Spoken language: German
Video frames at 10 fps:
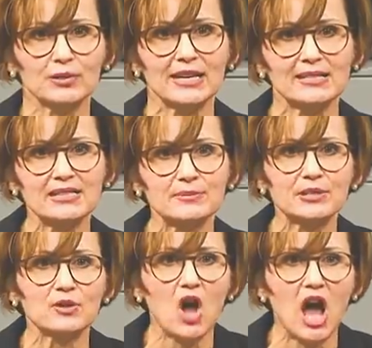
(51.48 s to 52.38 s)
Und lassen Sie
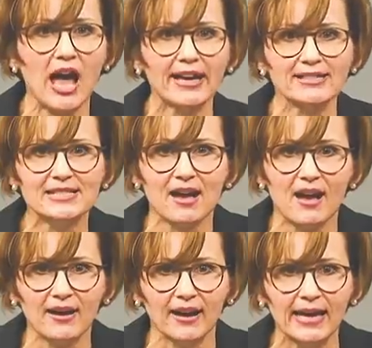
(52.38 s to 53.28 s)
mich noch eins
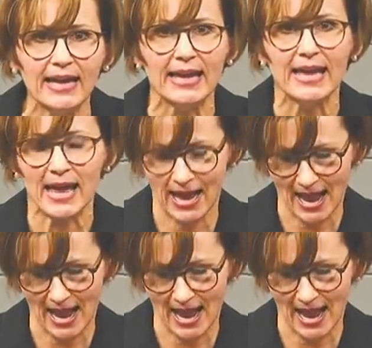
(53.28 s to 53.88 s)
sagen. Nein.